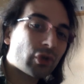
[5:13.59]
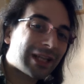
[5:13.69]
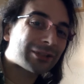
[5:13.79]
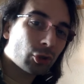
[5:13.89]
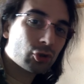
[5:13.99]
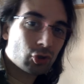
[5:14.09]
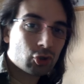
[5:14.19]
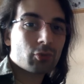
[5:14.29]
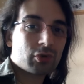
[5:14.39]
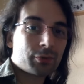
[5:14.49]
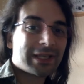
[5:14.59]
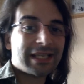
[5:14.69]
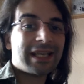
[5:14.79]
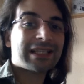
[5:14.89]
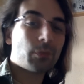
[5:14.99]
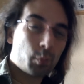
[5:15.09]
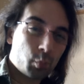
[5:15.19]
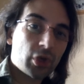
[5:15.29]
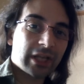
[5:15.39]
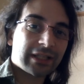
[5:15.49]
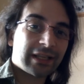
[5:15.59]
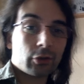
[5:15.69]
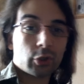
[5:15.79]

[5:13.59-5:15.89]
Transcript: de todos los cromosomas Y es muy anterior.